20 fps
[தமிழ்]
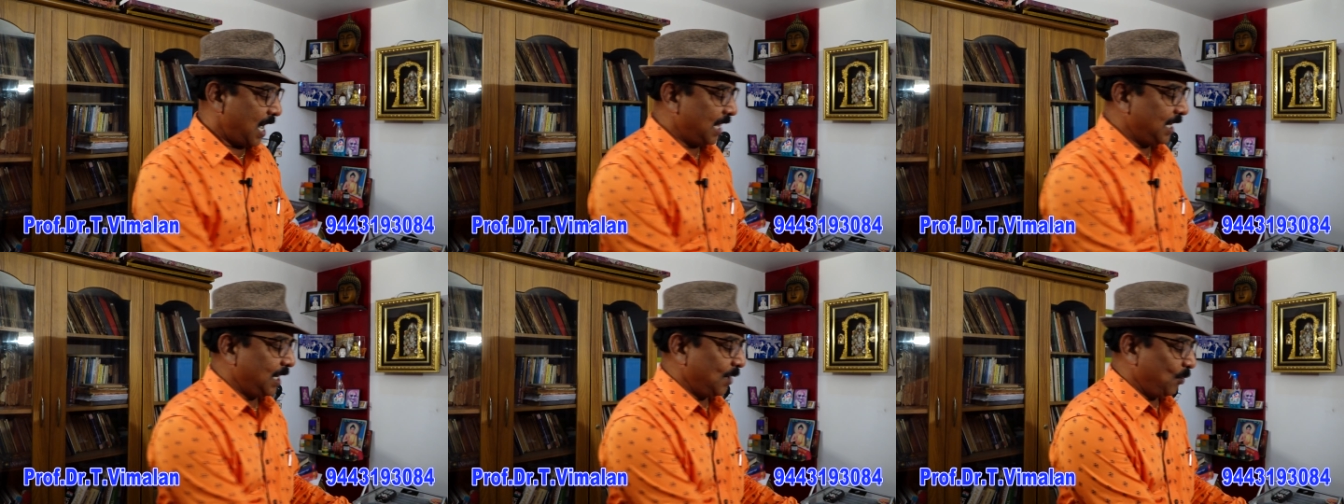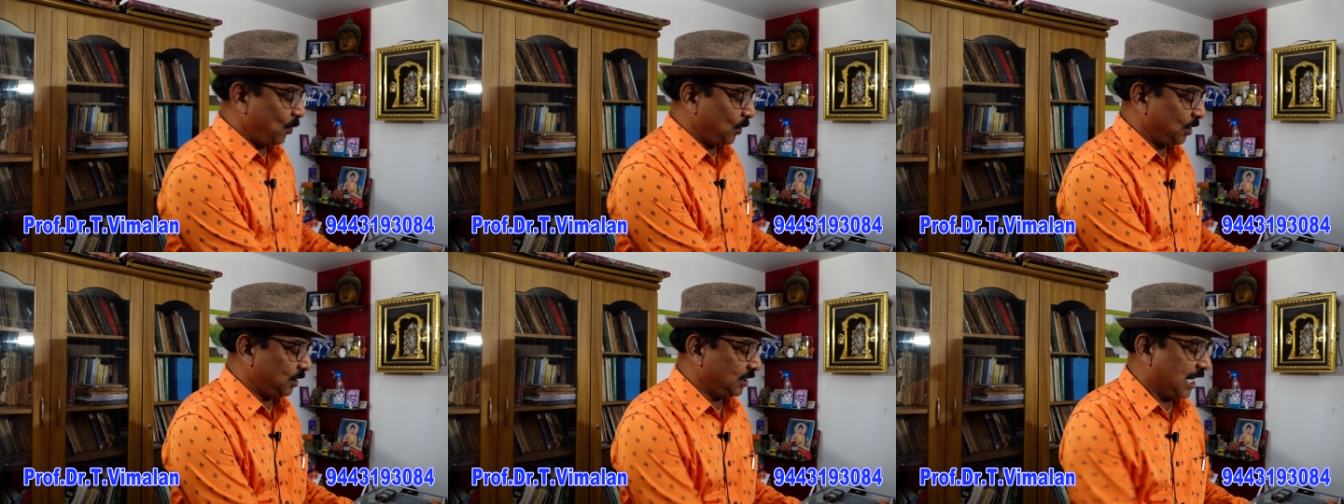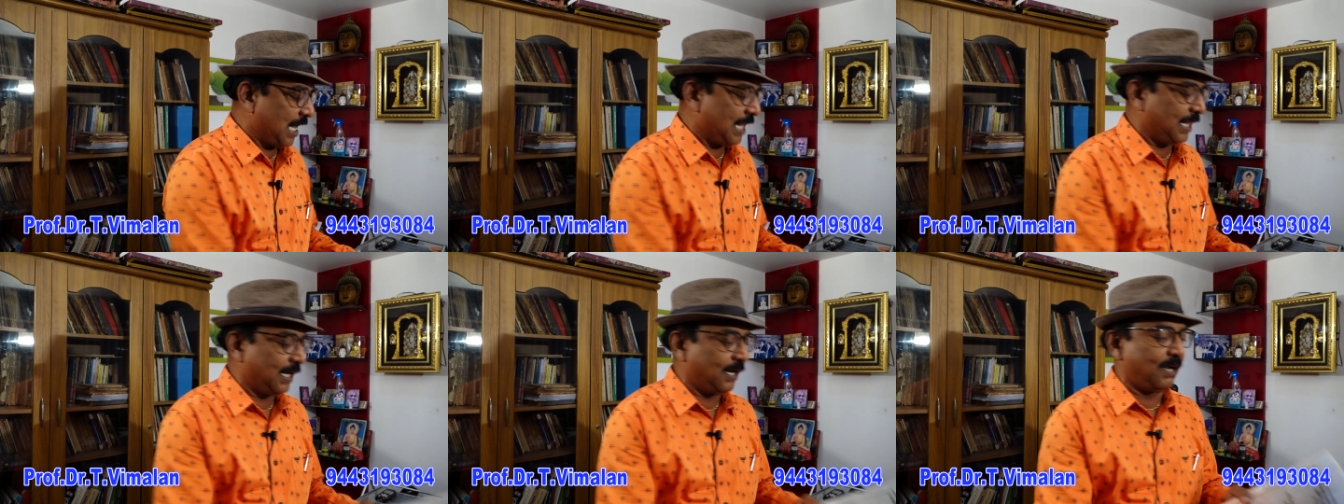அதில் ஒரு
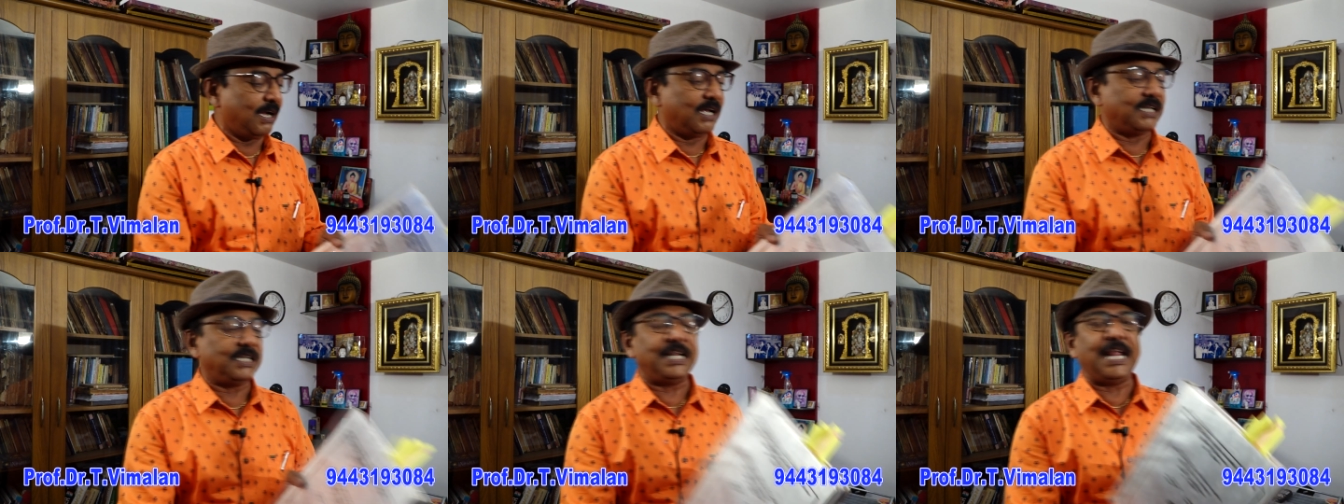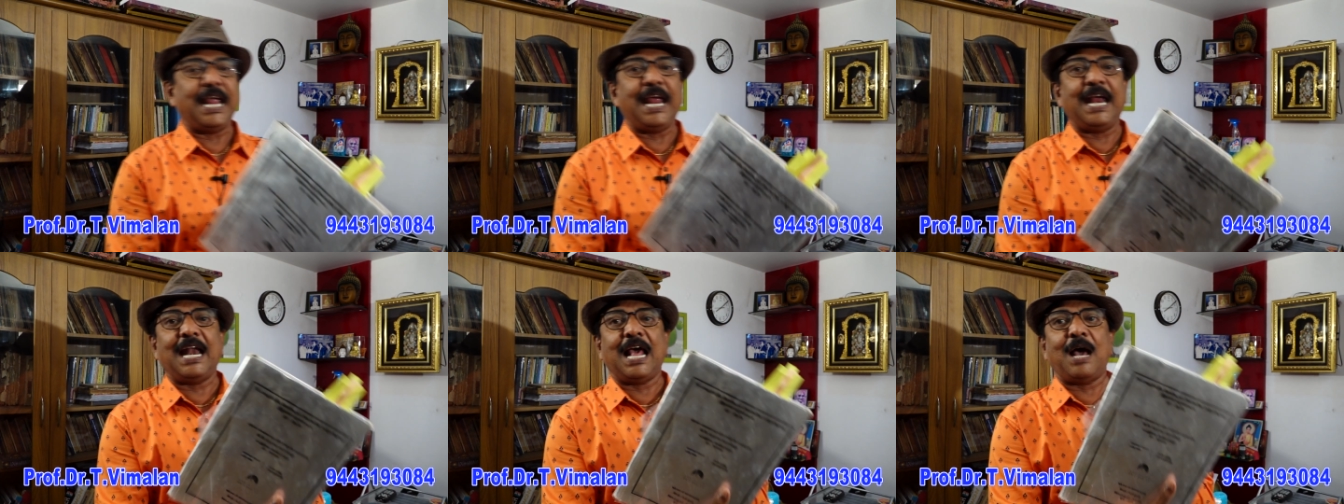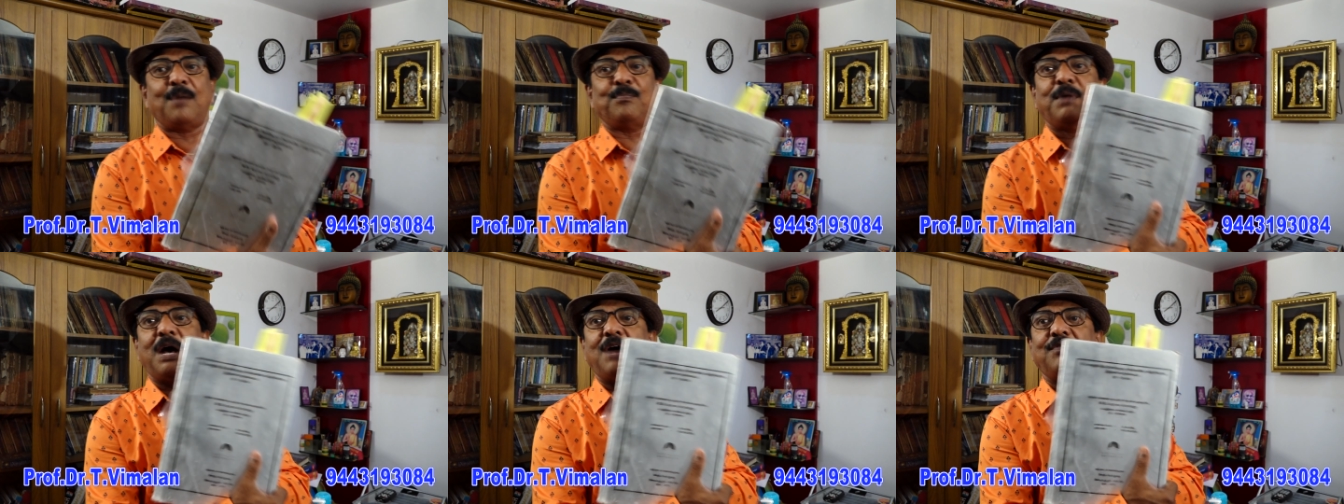ஜாதகம்
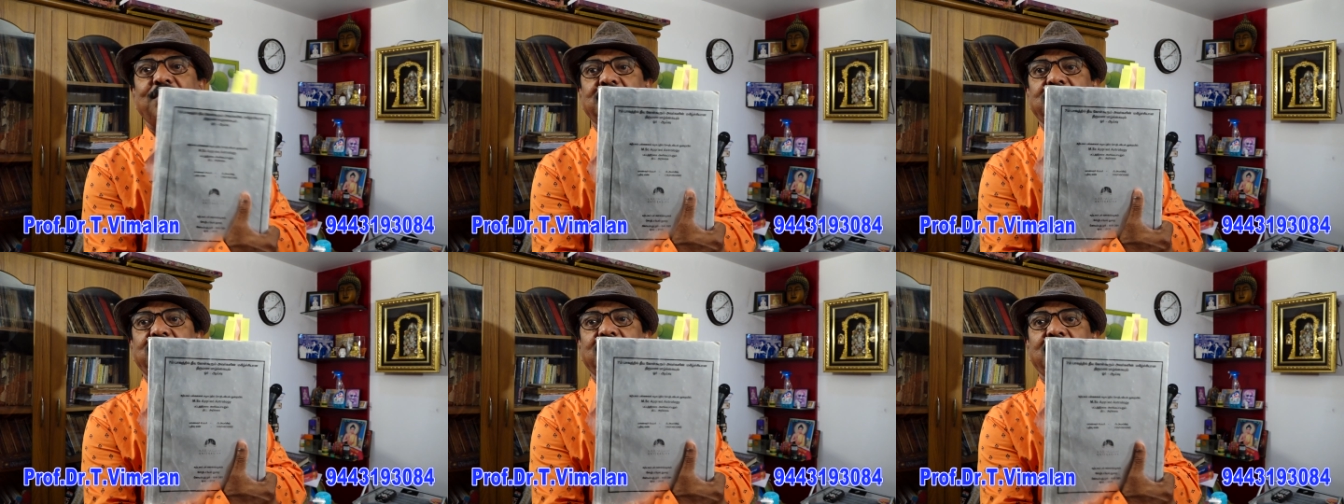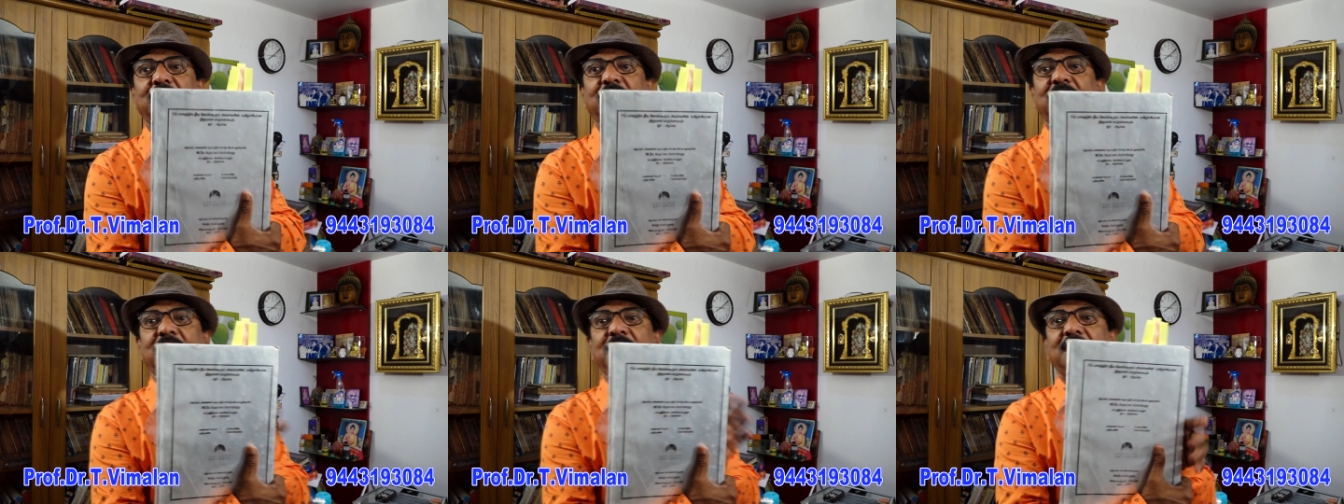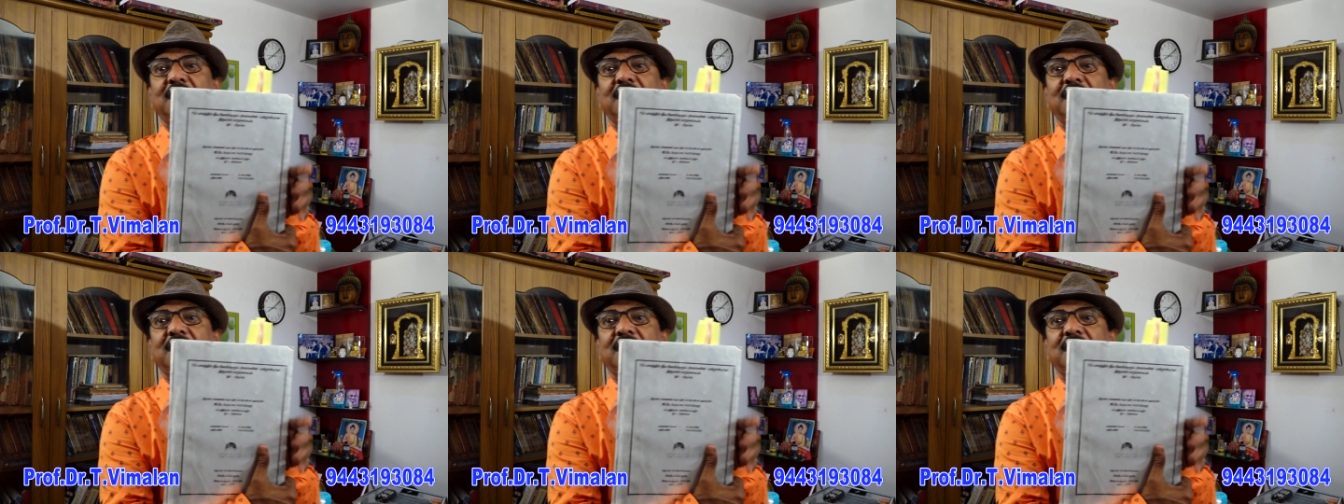ஏழாம் பாவத்தில்